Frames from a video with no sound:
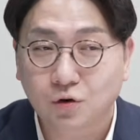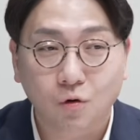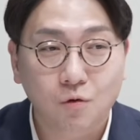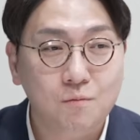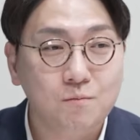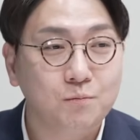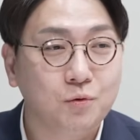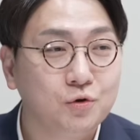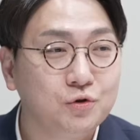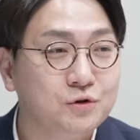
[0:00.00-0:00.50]

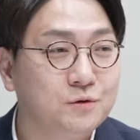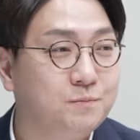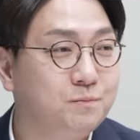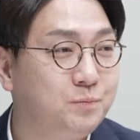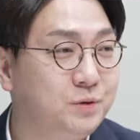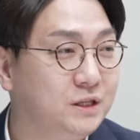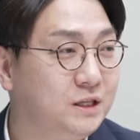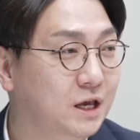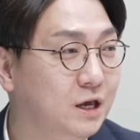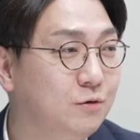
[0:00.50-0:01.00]
처음 보는
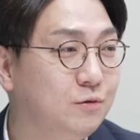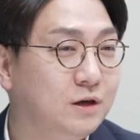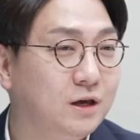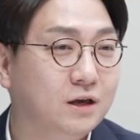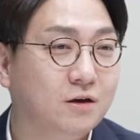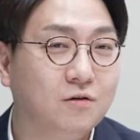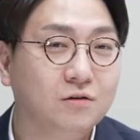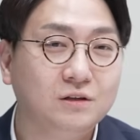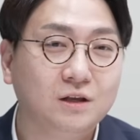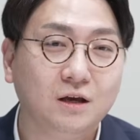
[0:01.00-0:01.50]

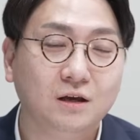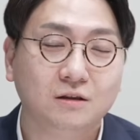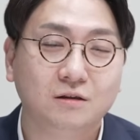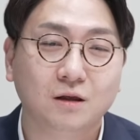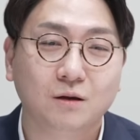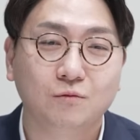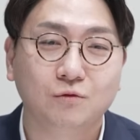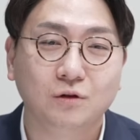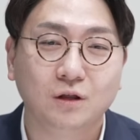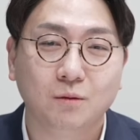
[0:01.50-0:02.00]
비대위의 형태이기
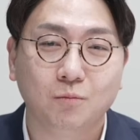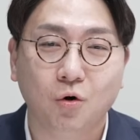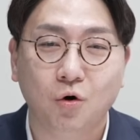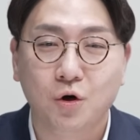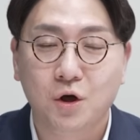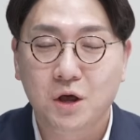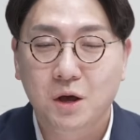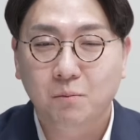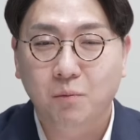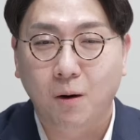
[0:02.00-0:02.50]
때문에 뭐